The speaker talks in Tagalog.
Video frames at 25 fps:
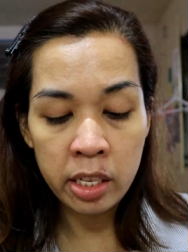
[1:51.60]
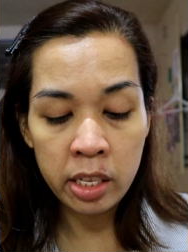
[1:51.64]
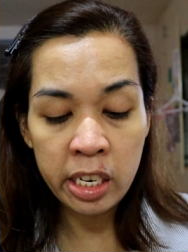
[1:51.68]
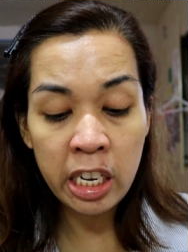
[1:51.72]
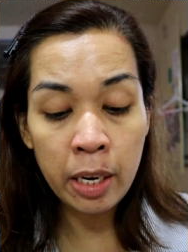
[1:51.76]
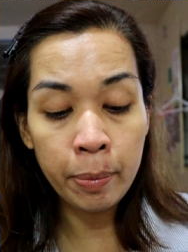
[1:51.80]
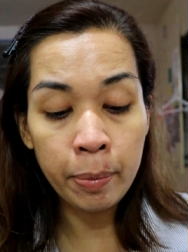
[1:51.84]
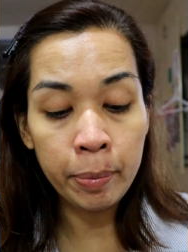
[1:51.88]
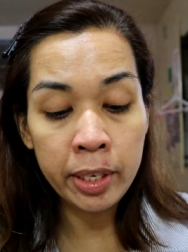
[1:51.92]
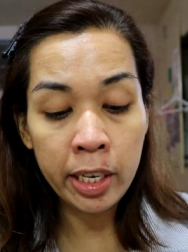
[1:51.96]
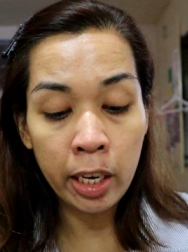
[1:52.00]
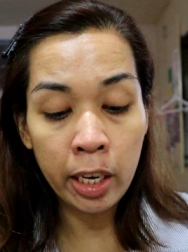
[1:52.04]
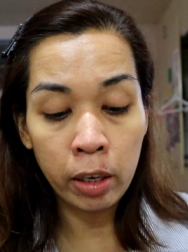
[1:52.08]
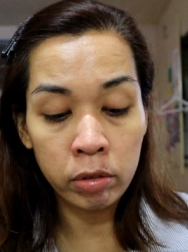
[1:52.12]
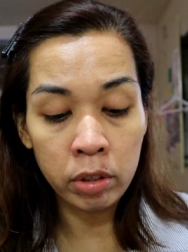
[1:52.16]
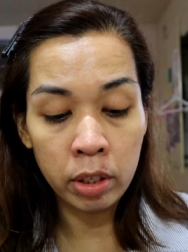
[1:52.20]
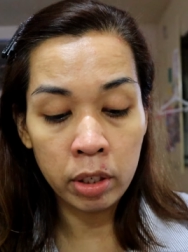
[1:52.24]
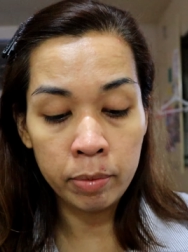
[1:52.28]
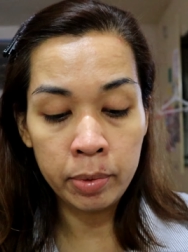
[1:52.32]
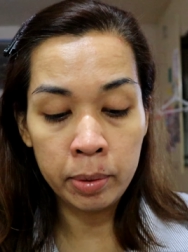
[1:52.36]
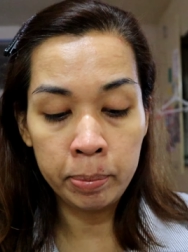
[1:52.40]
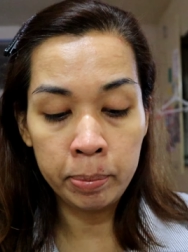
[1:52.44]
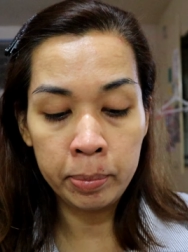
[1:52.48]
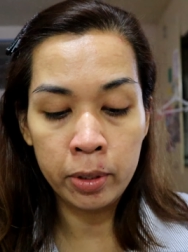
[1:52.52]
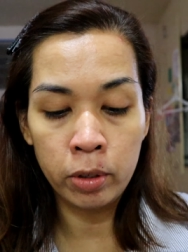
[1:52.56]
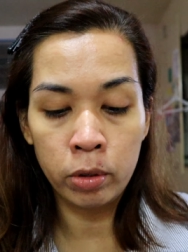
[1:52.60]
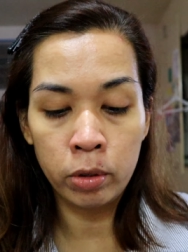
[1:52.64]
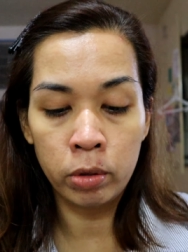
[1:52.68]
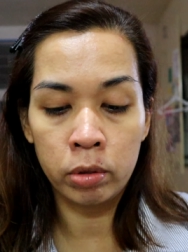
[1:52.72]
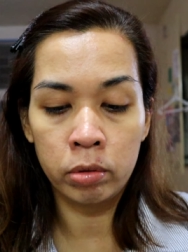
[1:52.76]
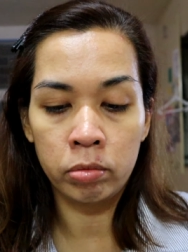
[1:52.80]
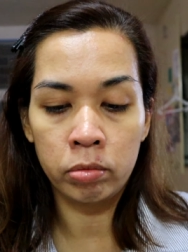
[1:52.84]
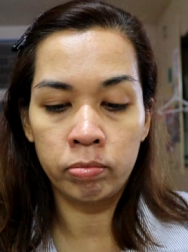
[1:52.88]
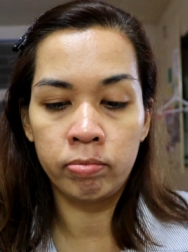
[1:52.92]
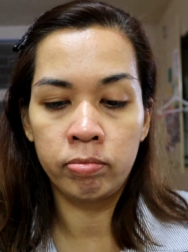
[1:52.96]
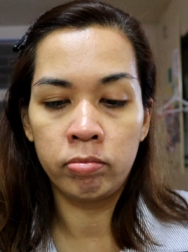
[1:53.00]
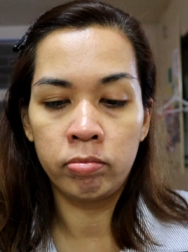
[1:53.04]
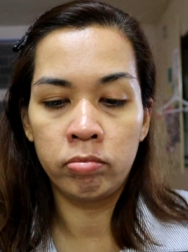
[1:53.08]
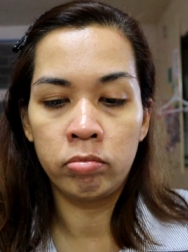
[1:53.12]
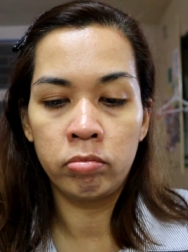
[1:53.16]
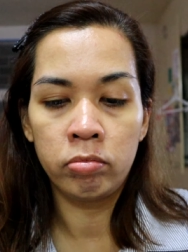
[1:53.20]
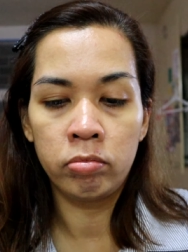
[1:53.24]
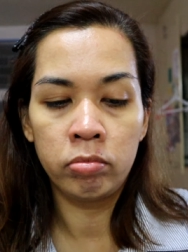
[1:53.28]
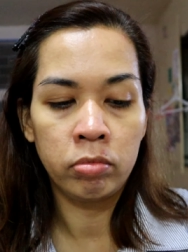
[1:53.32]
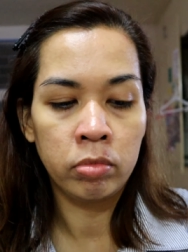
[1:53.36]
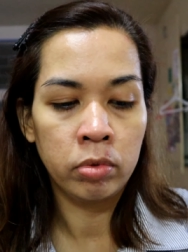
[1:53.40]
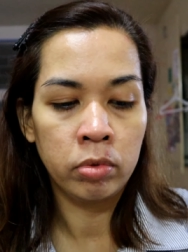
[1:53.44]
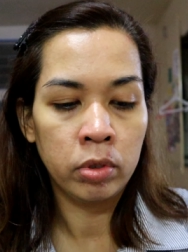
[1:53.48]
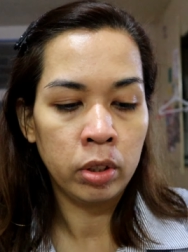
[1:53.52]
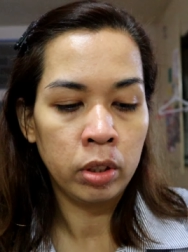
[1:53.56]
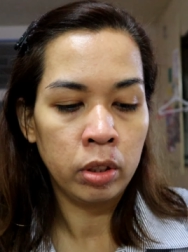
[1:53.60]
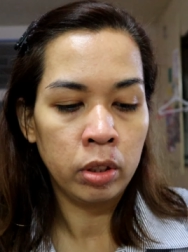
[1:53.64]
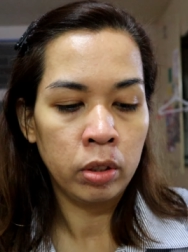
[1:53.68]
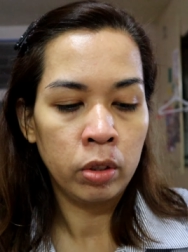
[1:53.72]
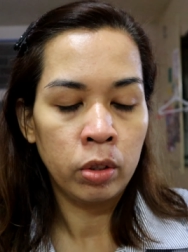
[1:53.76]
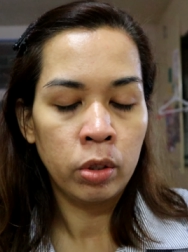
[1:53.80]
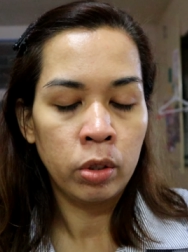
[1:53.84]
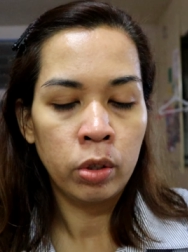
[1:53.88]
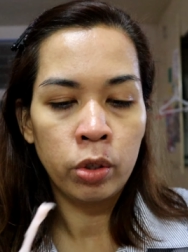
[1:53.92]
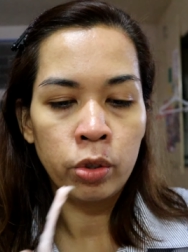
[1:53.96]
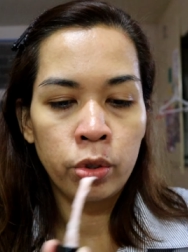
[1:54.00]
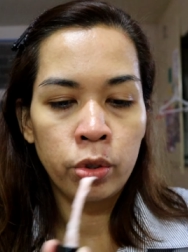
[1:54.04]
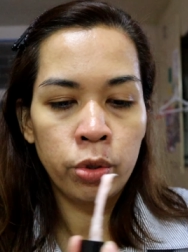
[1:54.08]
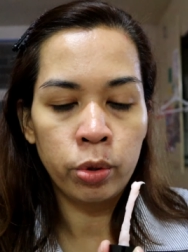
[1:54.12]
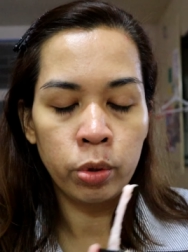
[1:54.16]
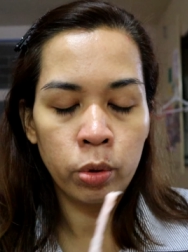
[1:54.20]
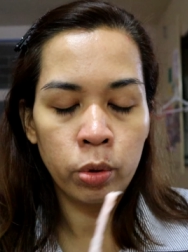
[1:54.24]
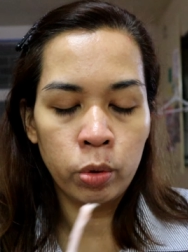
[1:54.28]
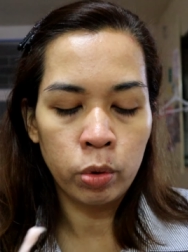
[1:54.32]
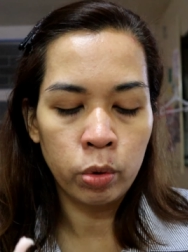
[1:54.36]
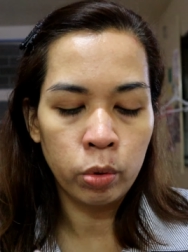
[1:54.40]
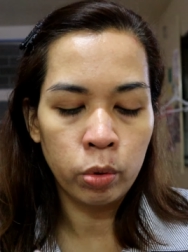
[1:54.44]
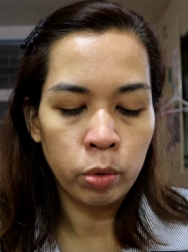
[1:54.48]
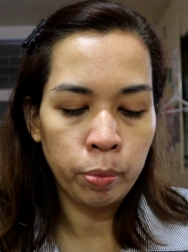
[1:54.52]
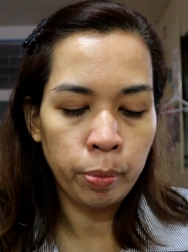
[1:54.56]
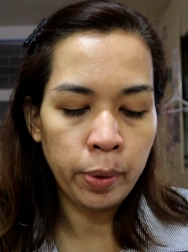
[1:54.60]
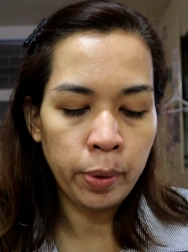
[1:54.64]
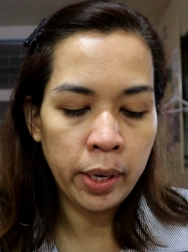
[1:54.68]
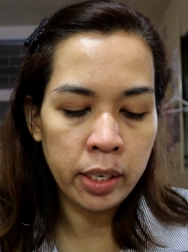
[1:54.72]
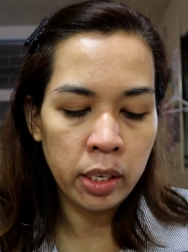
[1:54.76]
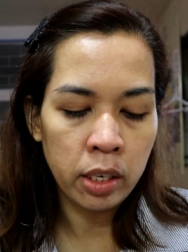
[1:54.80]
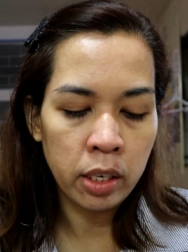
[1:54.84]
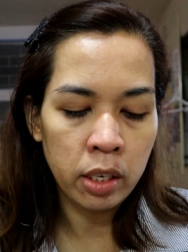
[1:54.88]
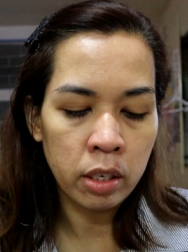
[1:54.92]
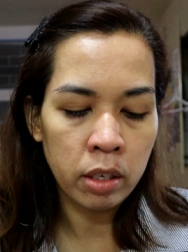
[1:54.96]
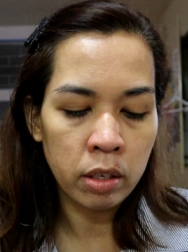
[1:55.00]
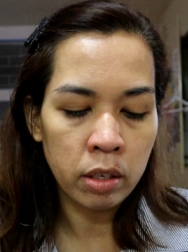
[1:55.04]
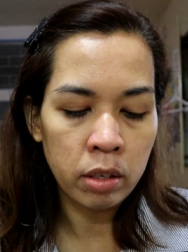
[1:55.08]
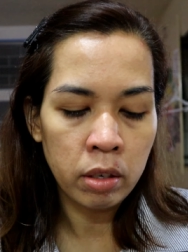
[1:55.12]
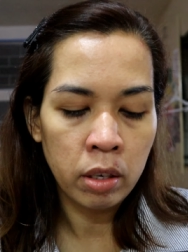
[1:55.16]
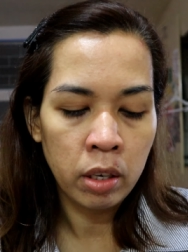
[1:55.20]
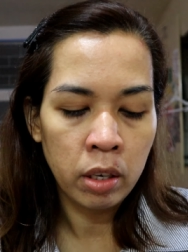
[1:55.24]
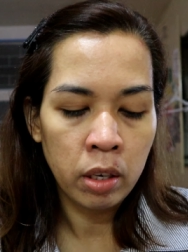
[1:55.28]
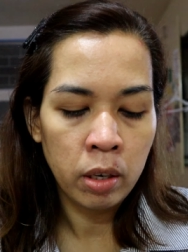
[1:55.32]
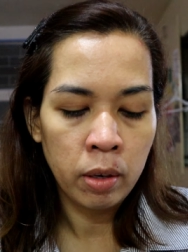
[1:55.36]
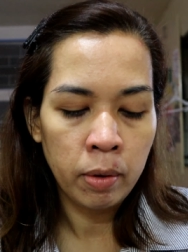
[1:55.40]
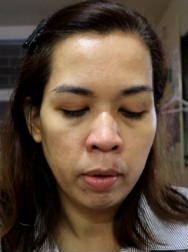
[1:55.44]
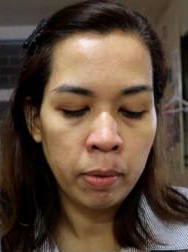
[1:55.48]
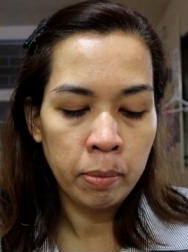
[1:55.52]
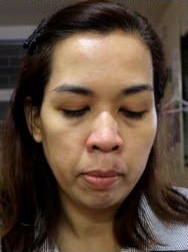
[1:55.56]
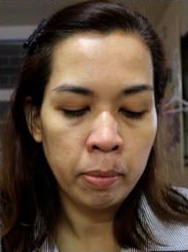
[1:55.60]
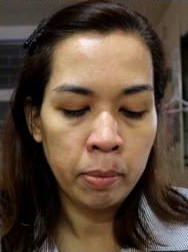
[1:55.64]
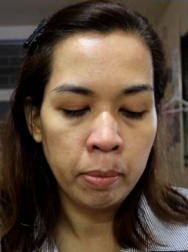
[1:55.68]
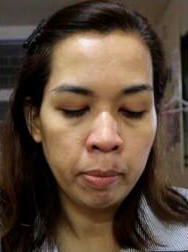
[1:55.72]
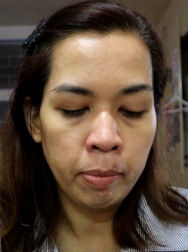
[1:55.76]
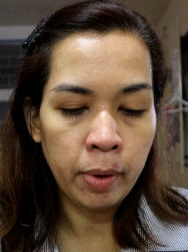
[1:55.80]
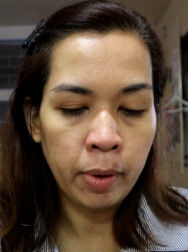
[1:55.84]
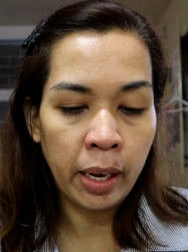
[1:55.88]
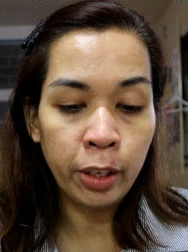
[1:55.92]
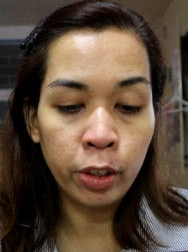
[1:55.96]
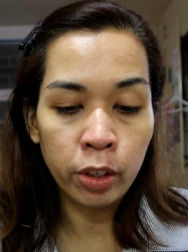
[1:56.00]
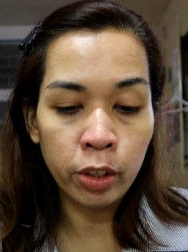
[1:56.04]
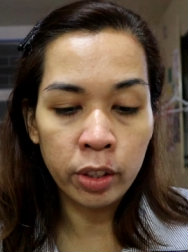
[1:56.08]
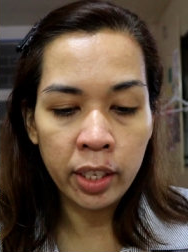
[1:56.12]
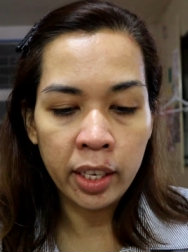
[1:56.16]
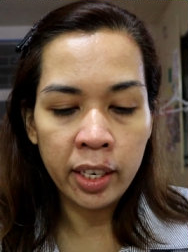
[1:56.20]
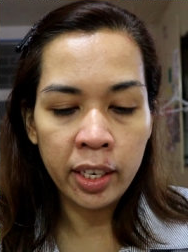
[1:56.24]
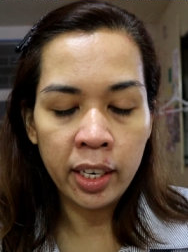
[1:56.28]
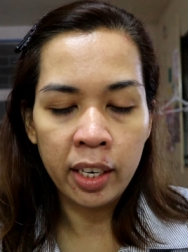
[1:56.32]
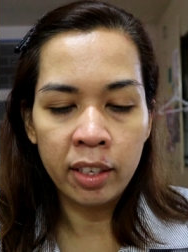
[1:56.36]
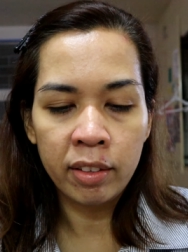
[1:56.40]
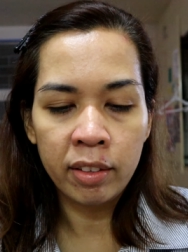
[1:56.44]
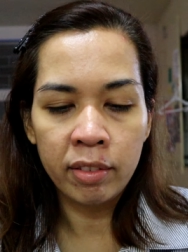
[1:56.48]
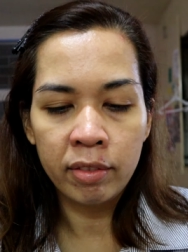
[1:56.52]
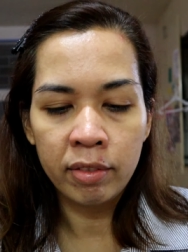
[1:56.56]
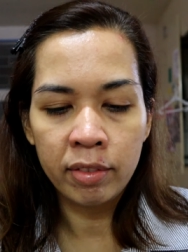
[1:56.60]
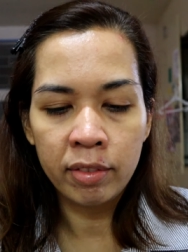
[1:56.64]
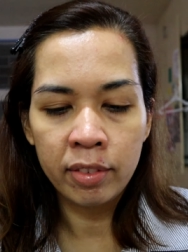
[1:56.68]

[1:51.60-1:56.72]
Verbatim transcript: Hindi naman niya ako naliligo. So, pwedeng, ano na rin.